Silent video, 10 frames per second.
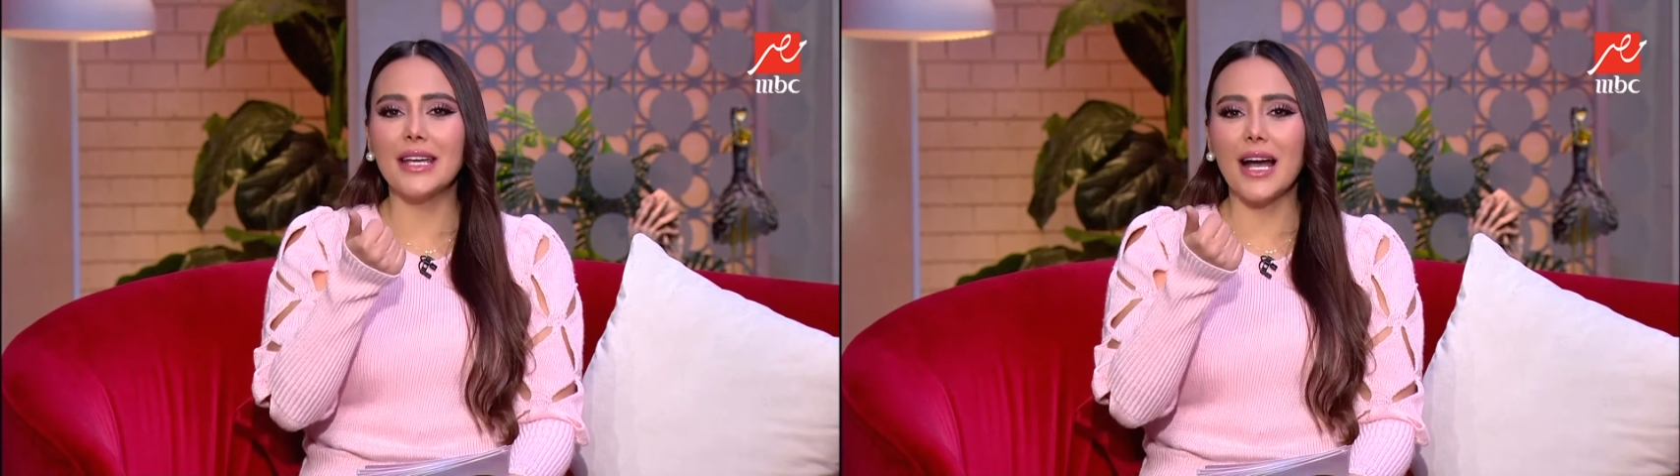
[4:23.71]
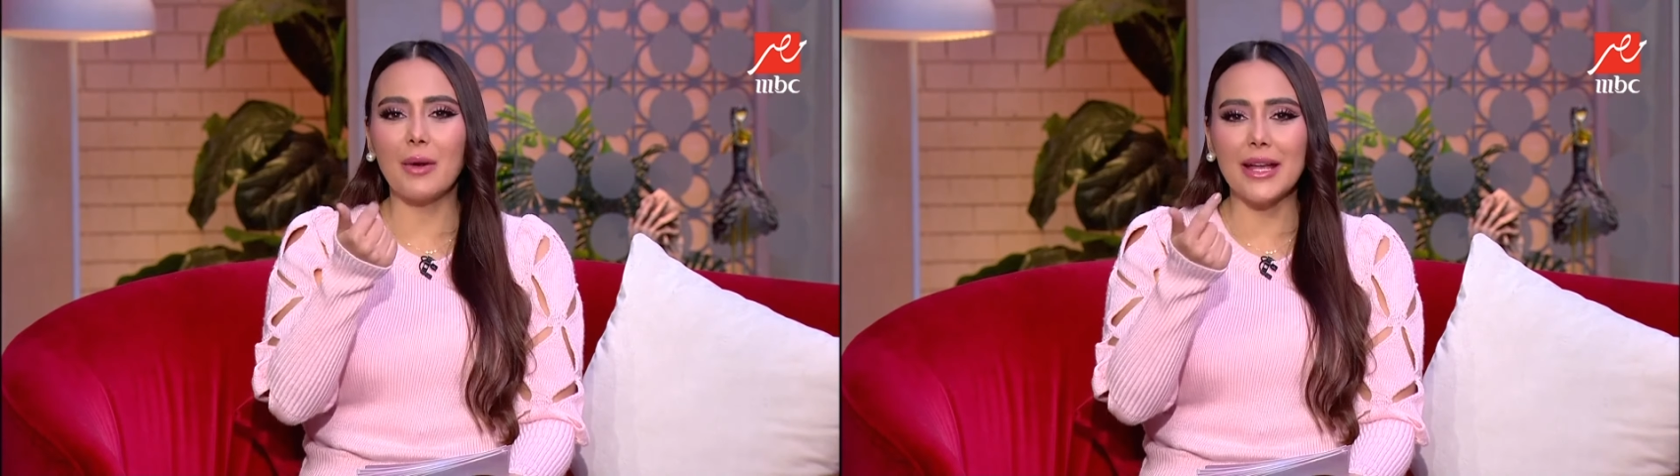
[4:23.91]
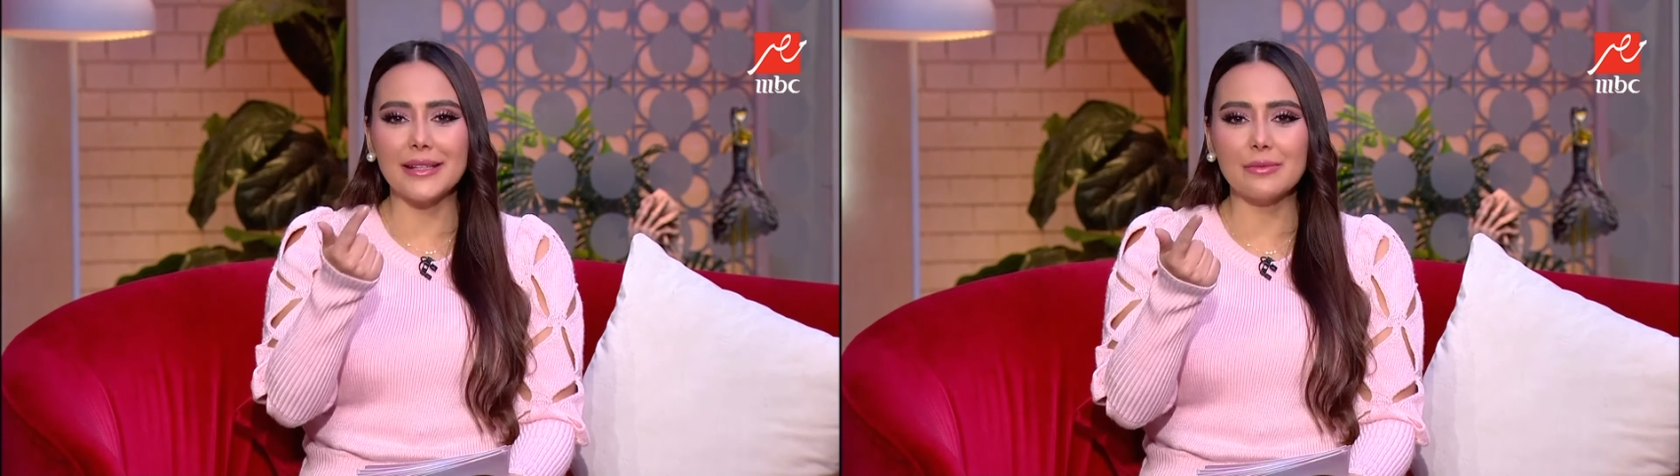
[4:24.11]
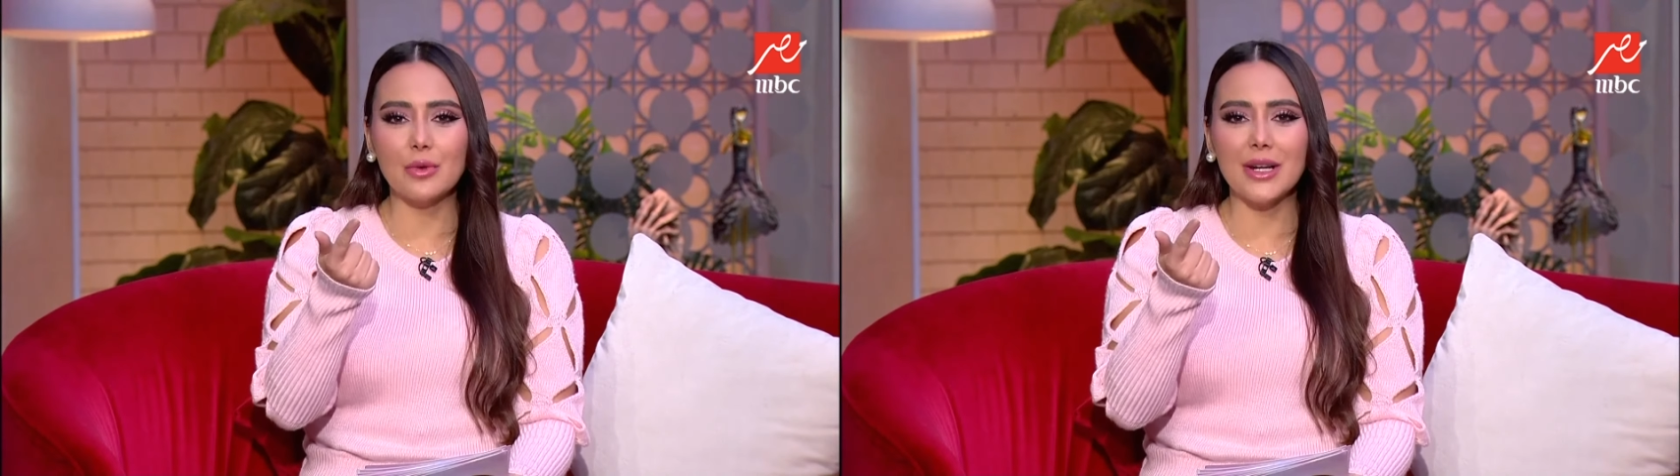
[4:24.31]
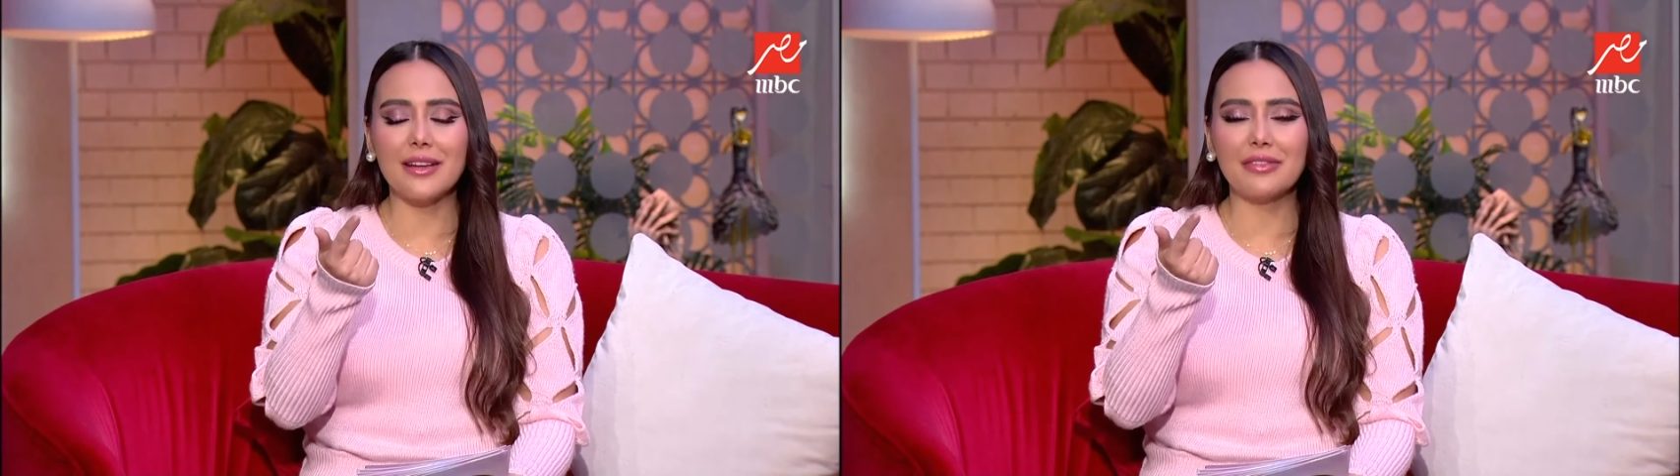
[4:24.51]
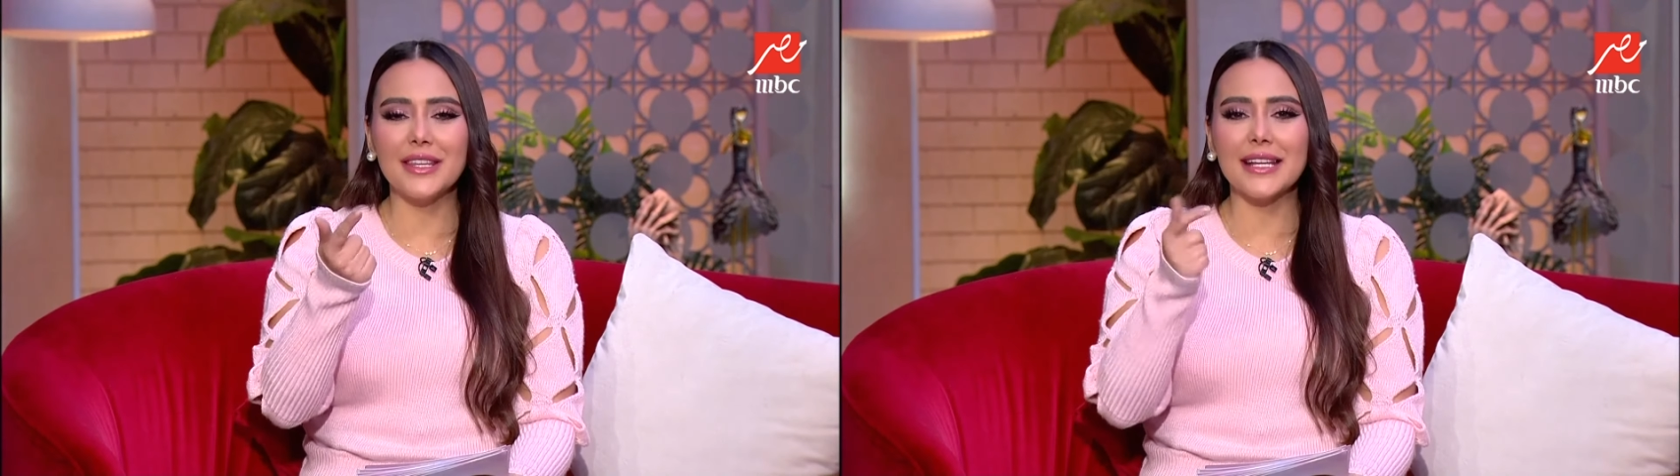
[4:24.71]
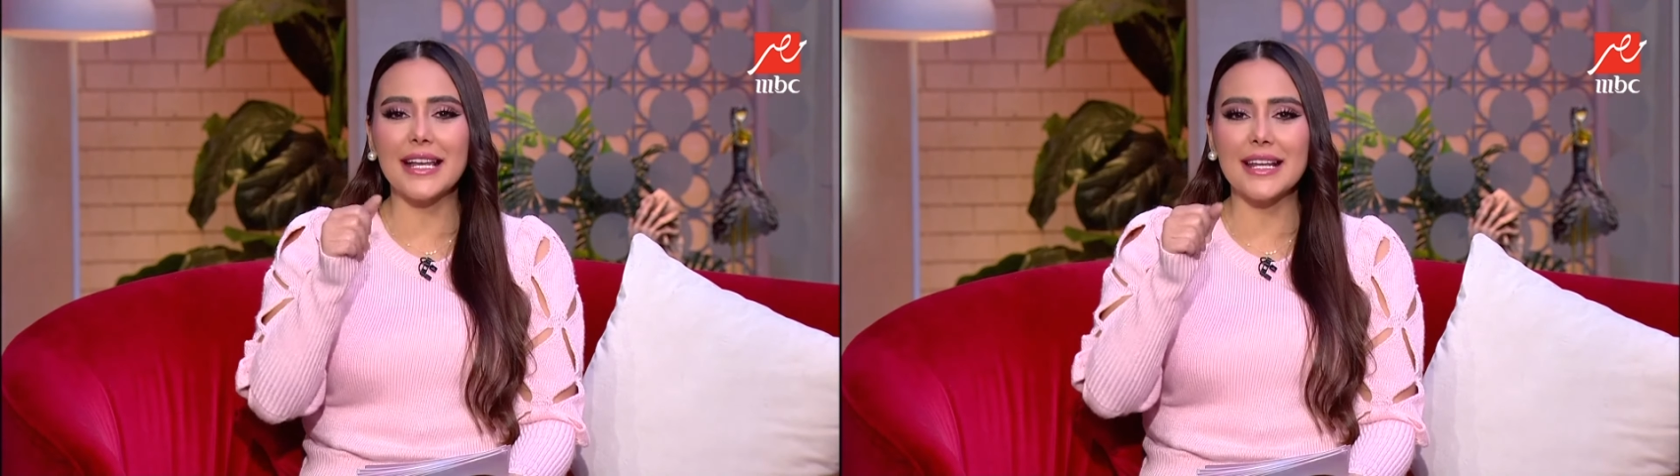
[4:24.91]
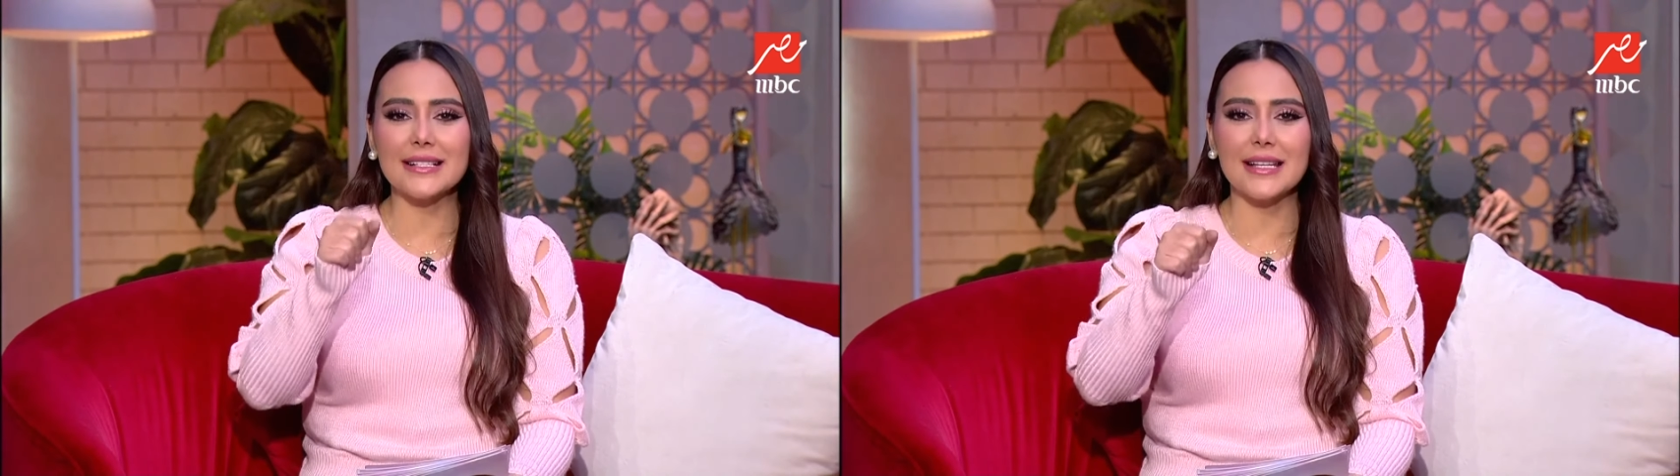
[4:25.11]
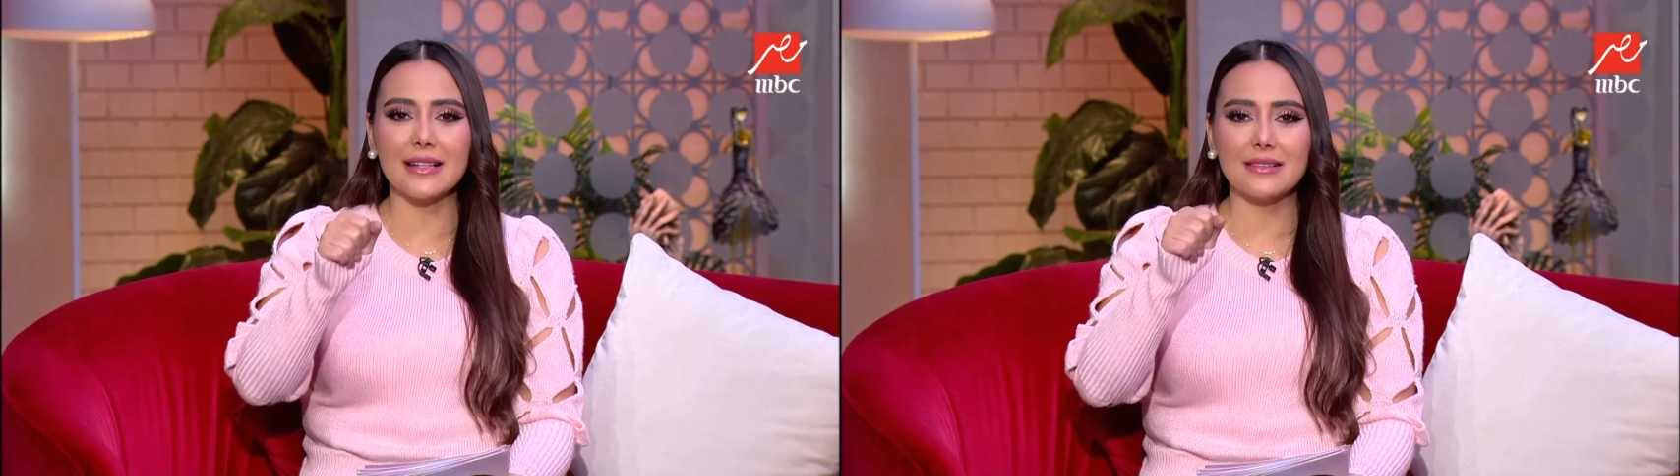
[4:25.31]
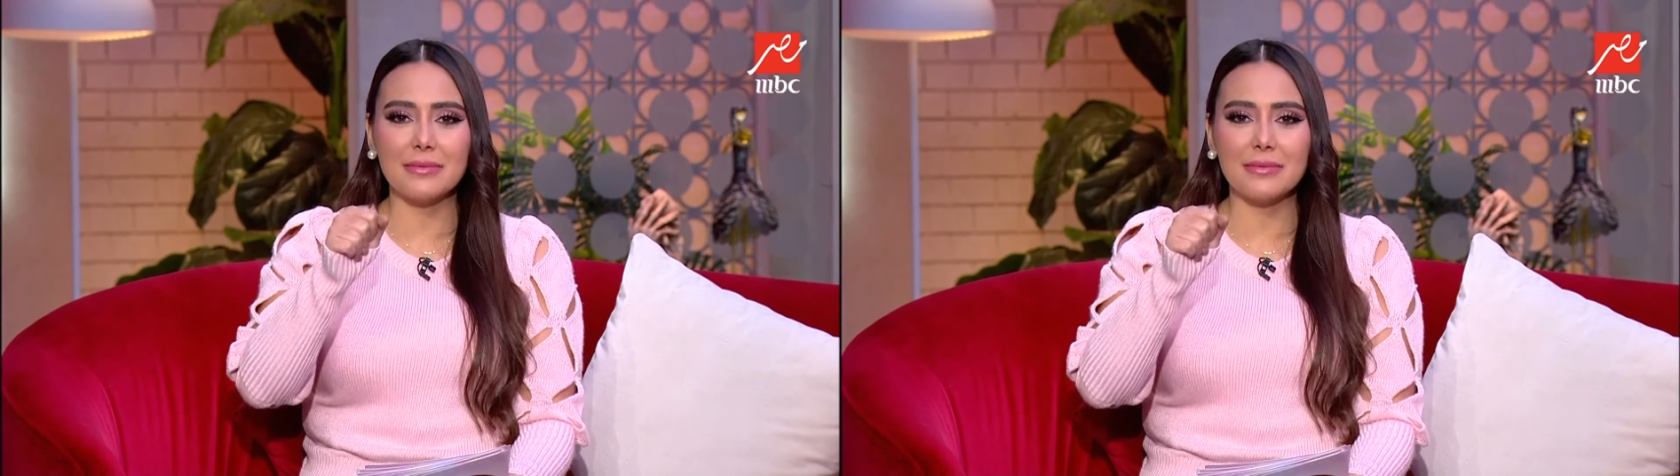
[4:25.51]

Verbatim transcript: عوادم ولا في كلاكسات